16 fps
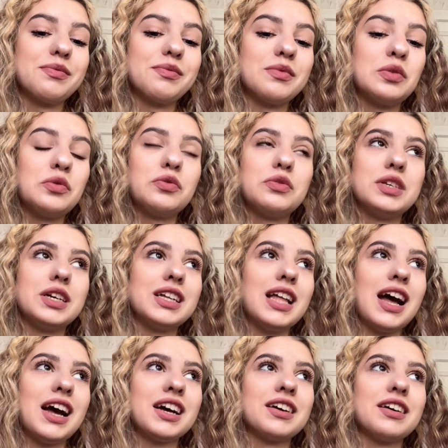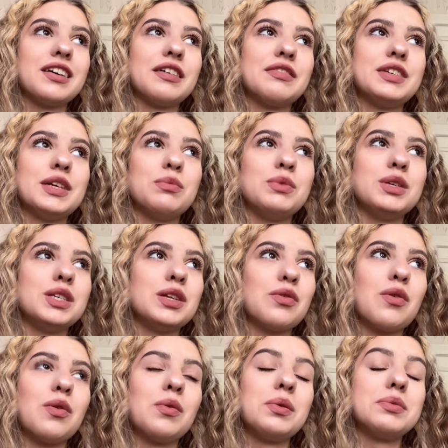Ну, всегда ко всем
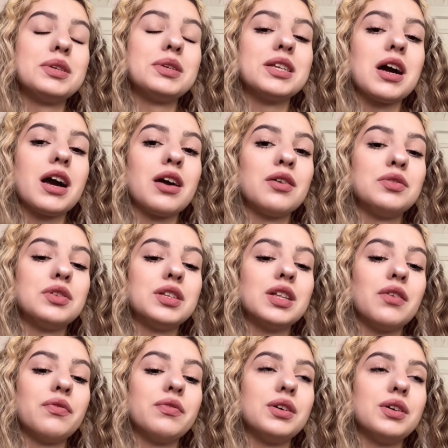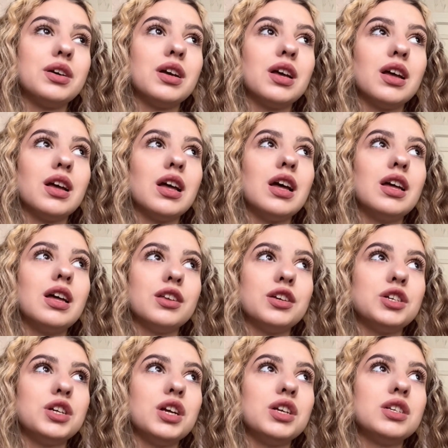незнакомым стараюсь на «вы».
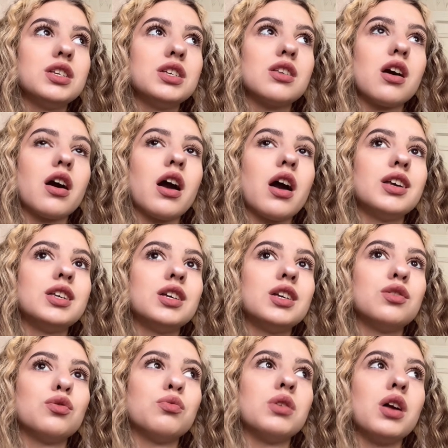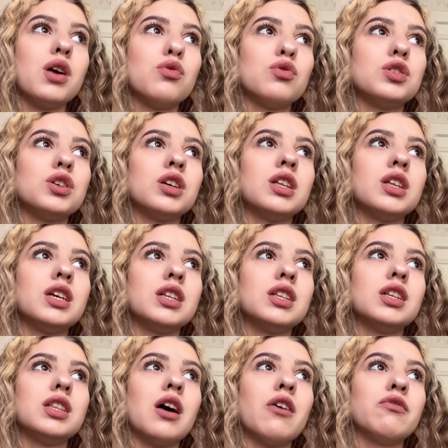Точнее, не стараюсь, это у меня уже
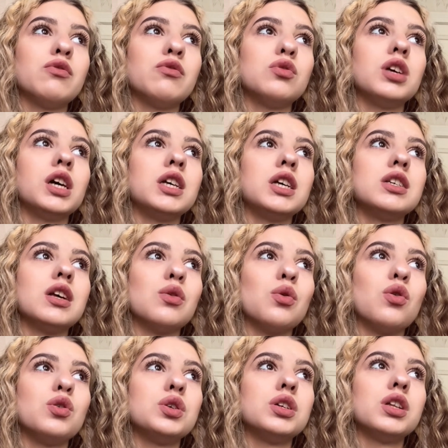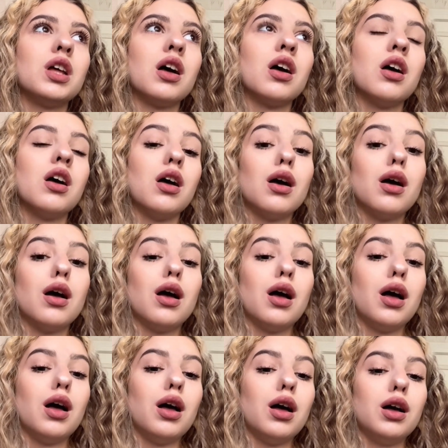где-то там внутри заложено.
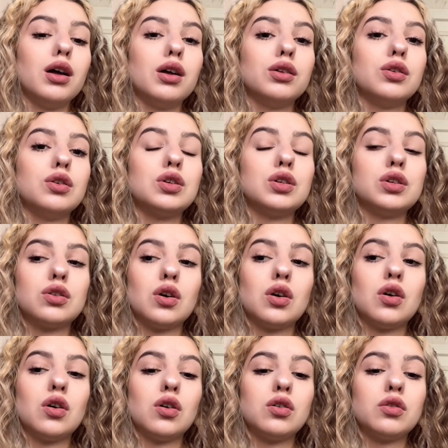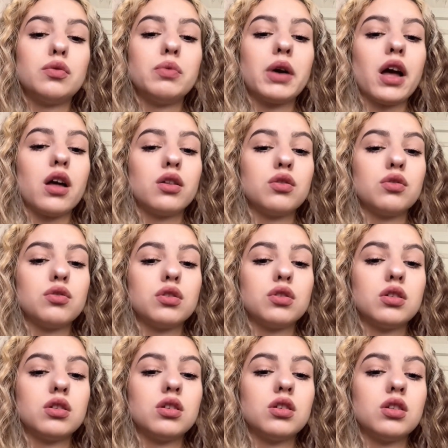То, что к брату
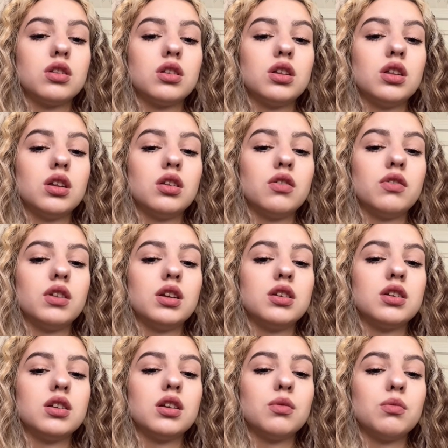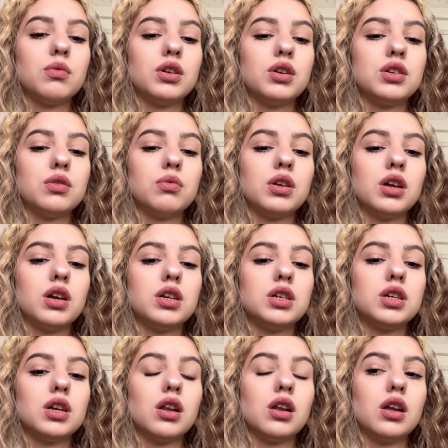ты на 12 лет младше меня
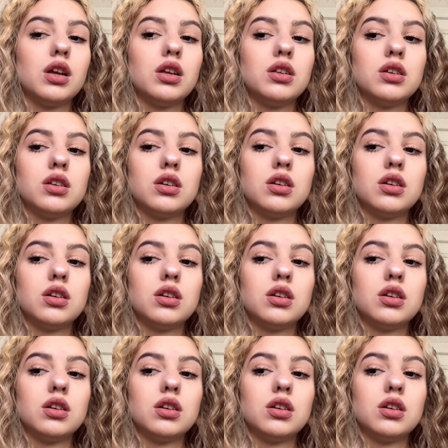шалить.